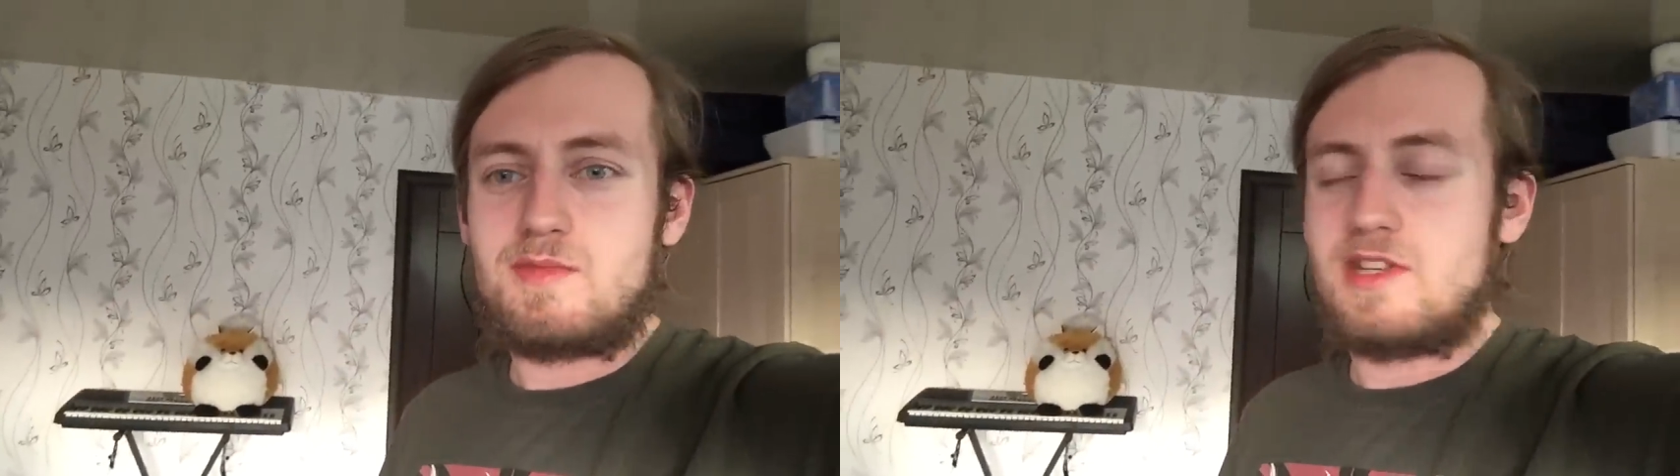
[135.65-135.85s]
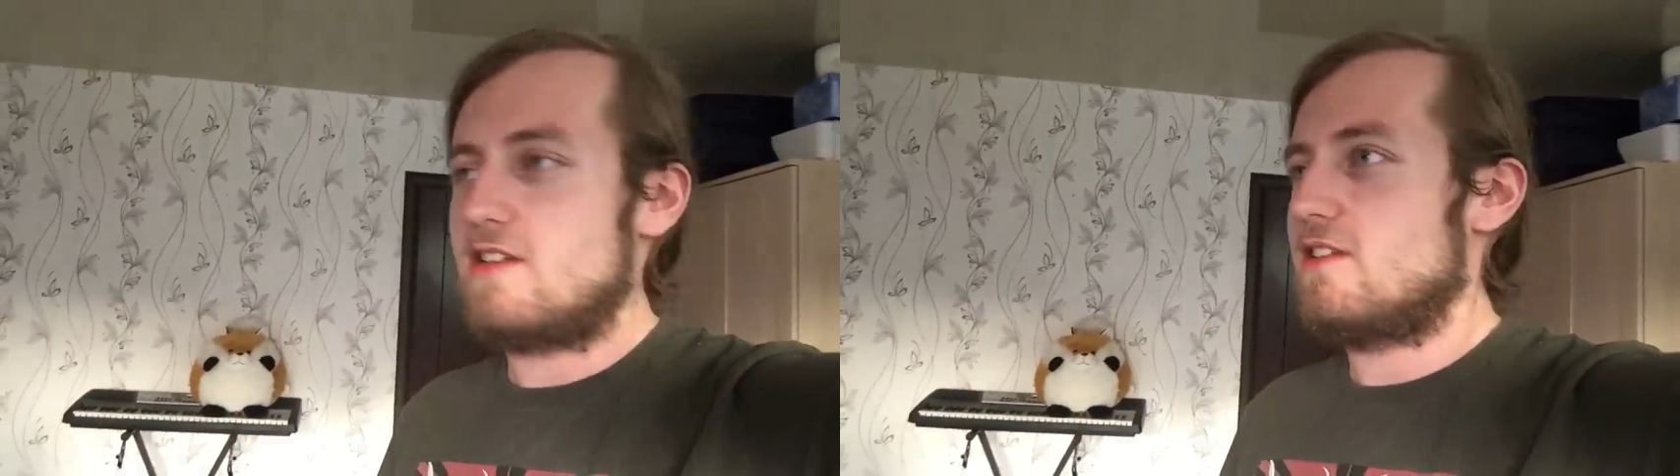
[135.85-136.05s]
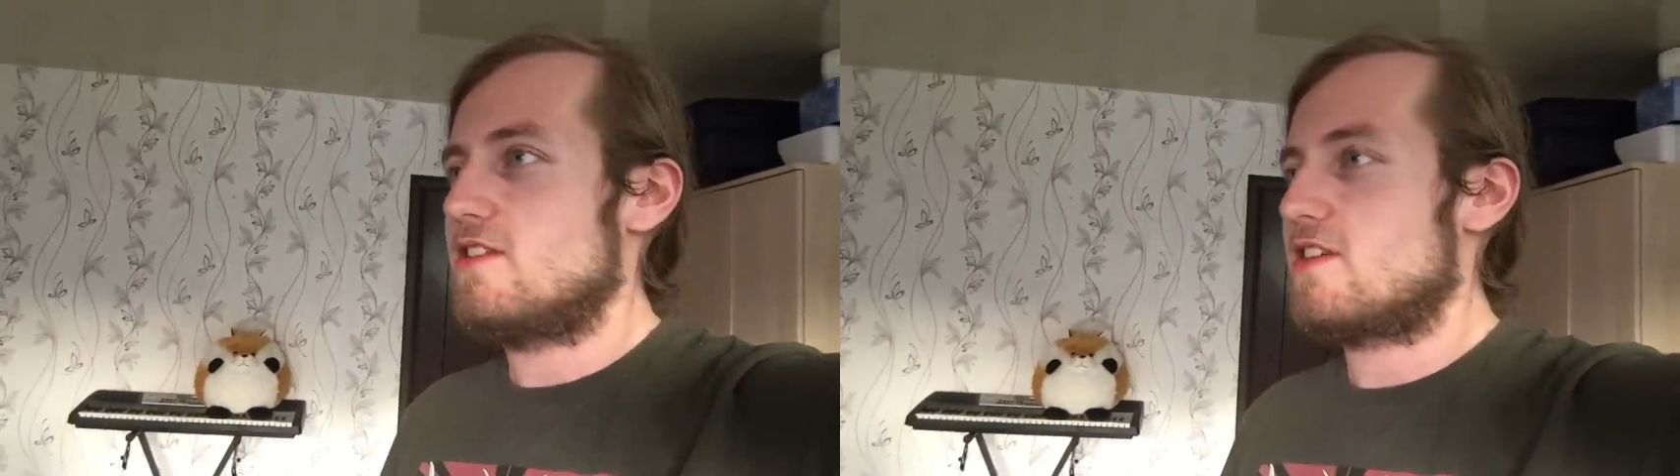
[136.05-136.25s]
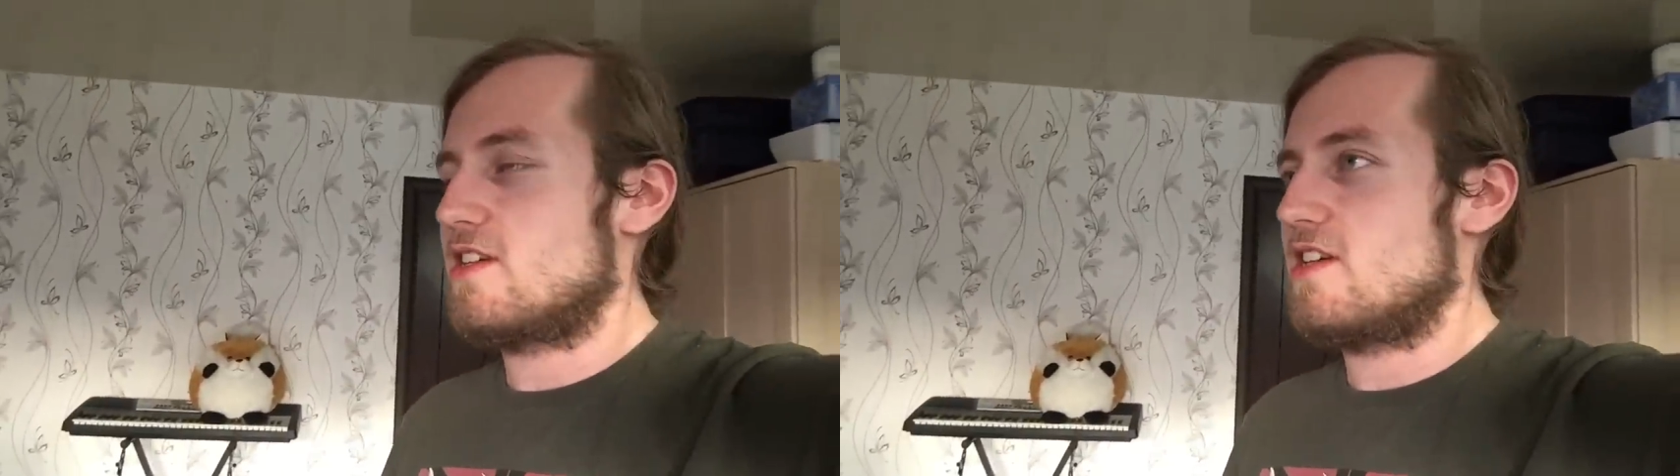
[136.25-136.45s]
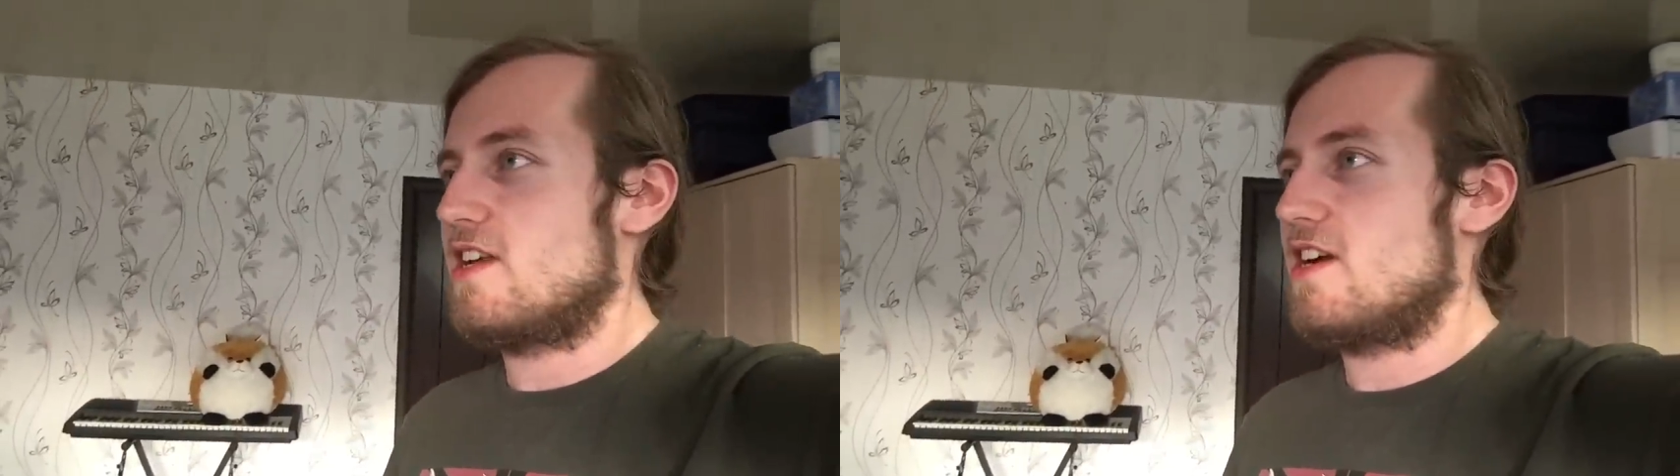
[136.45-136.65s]
Мне не
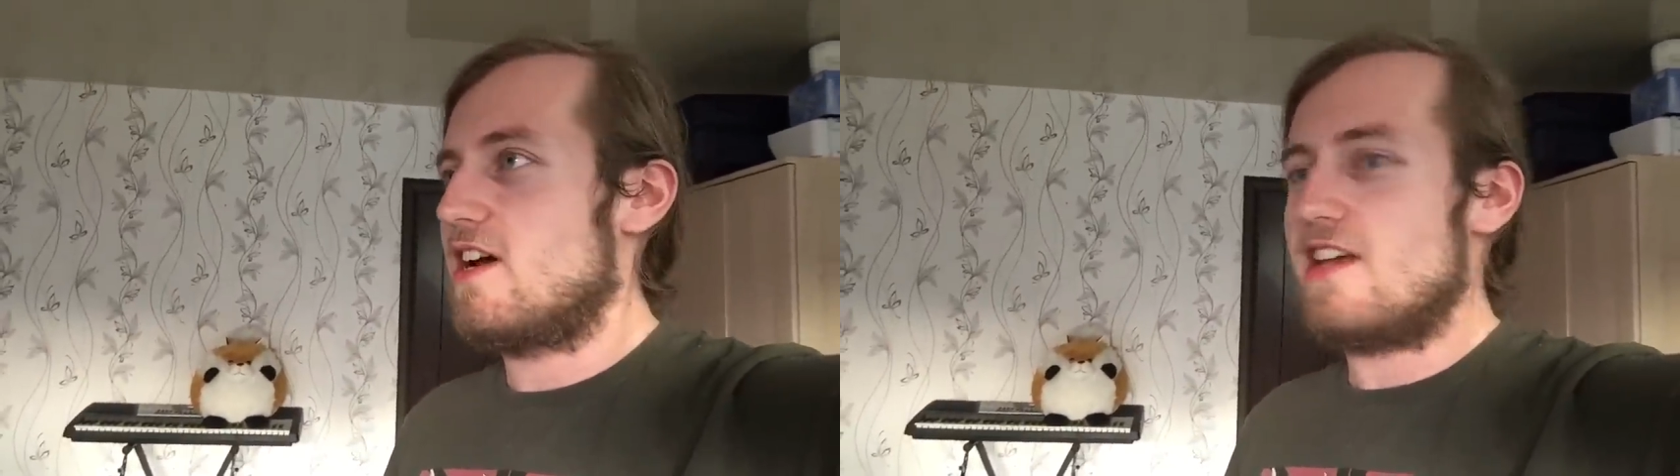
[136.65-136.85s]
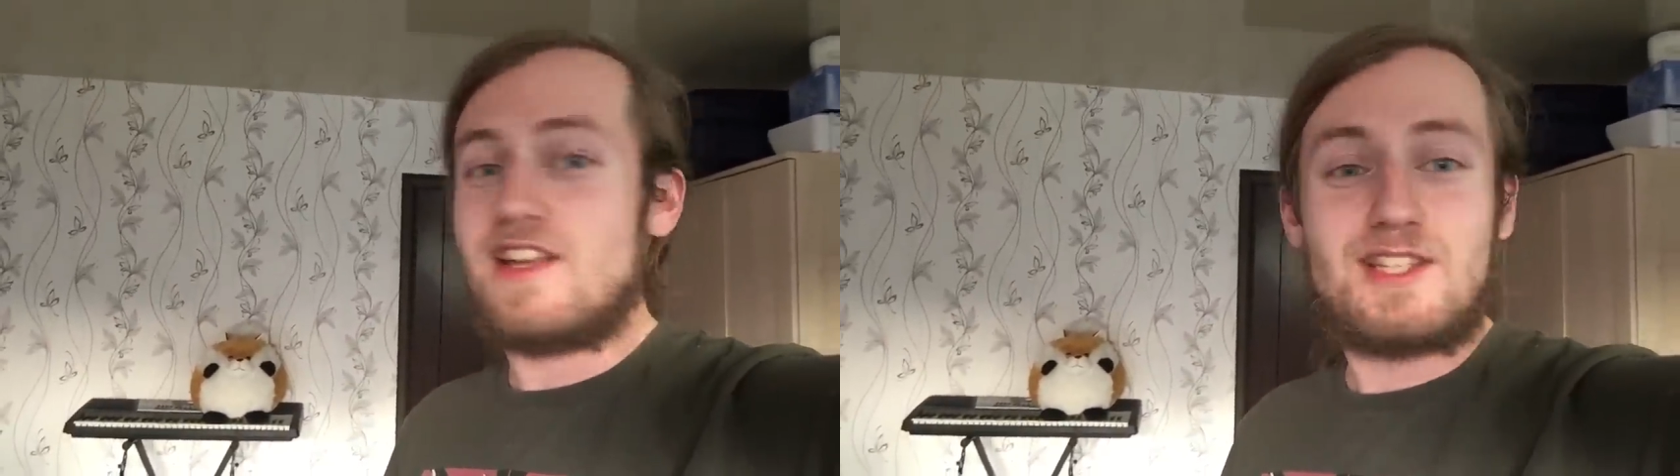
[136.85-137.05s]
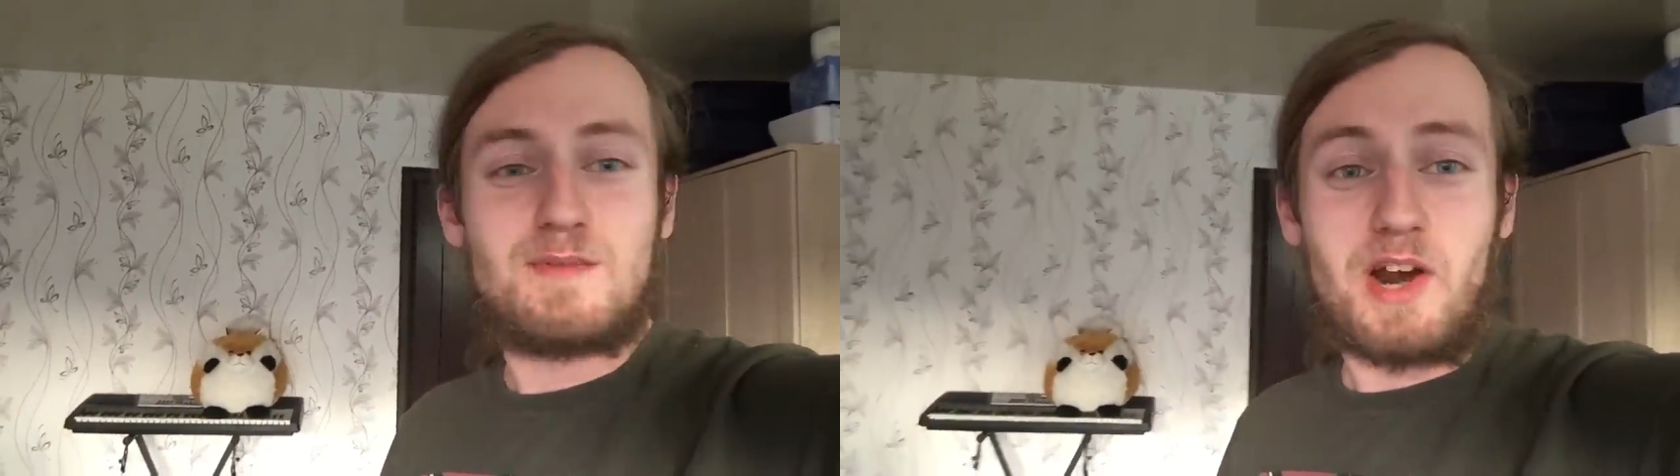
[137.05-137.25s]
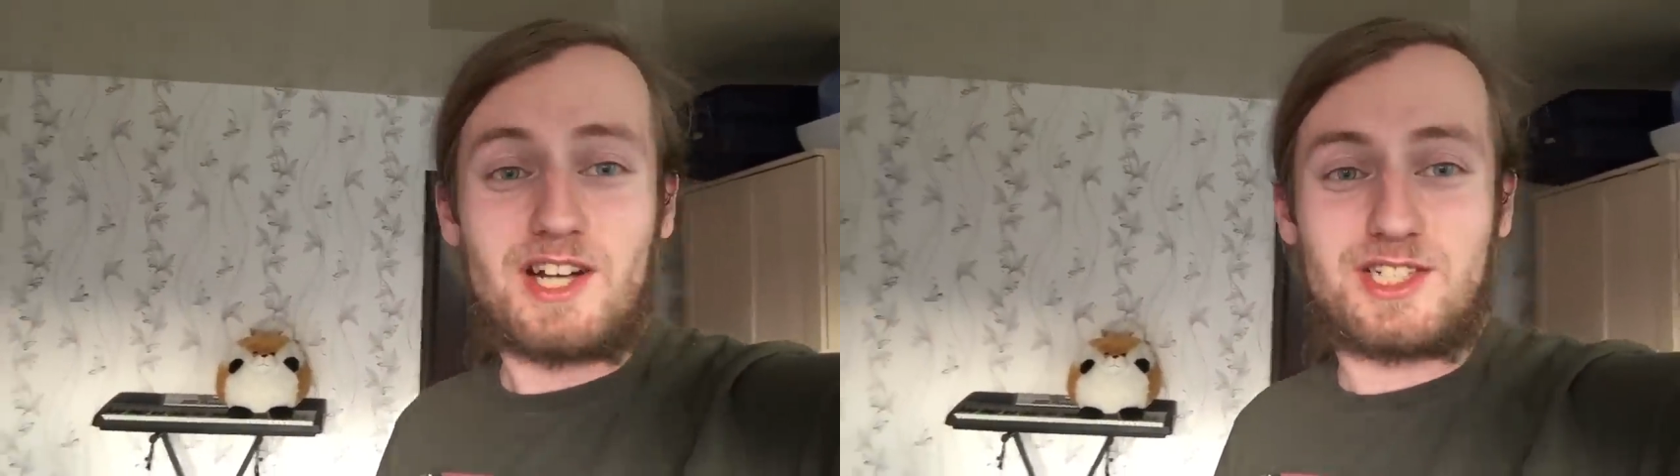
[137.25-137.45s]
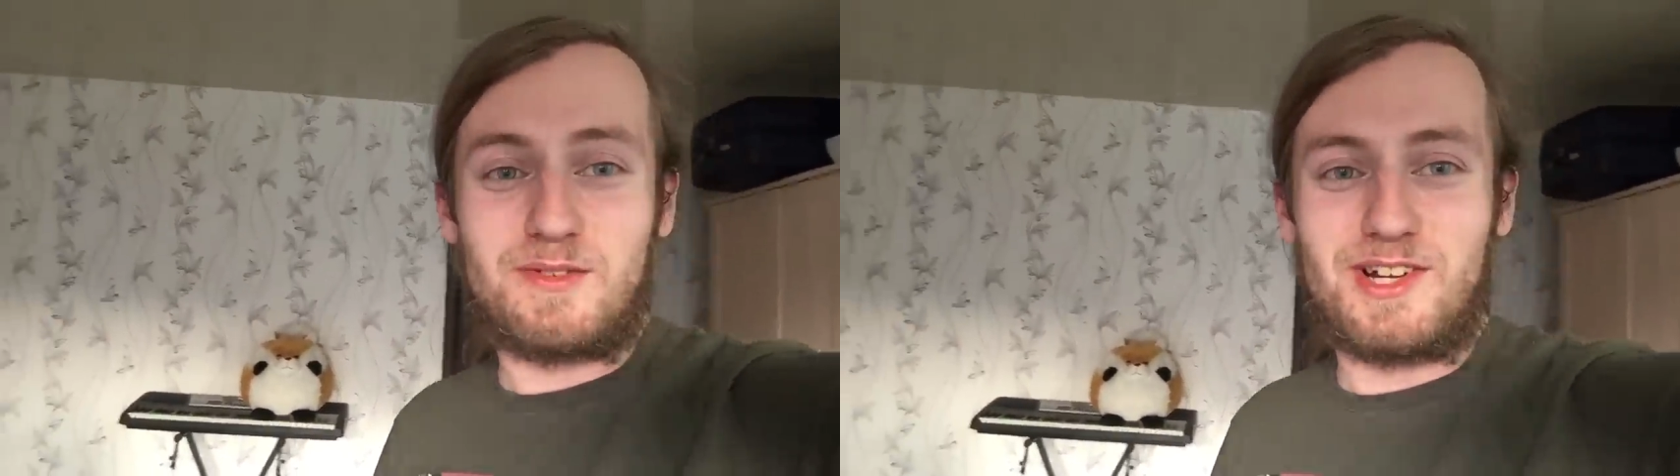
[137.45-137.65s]
сказали, а я не
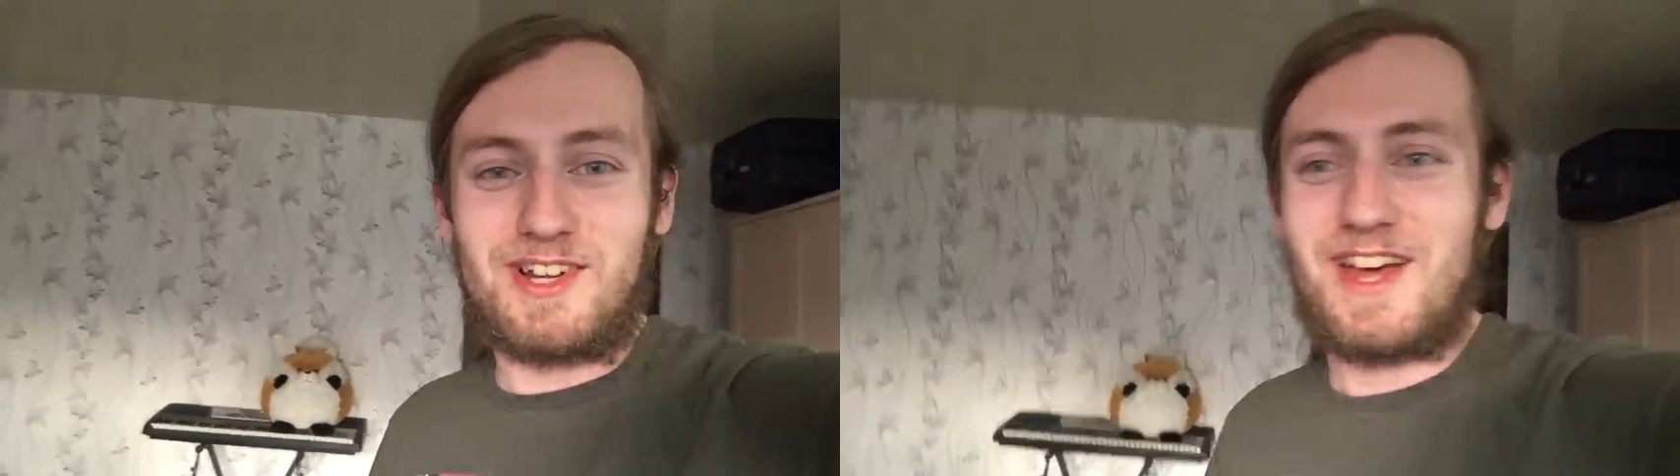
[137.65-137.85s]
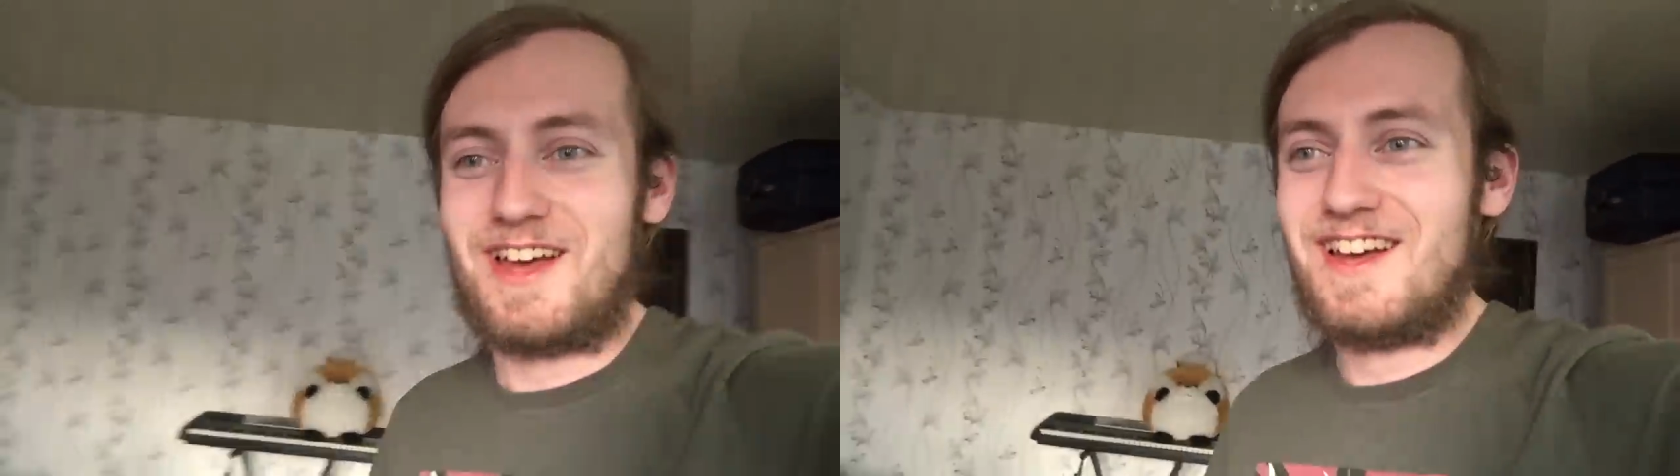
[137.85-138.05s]
спрашивал.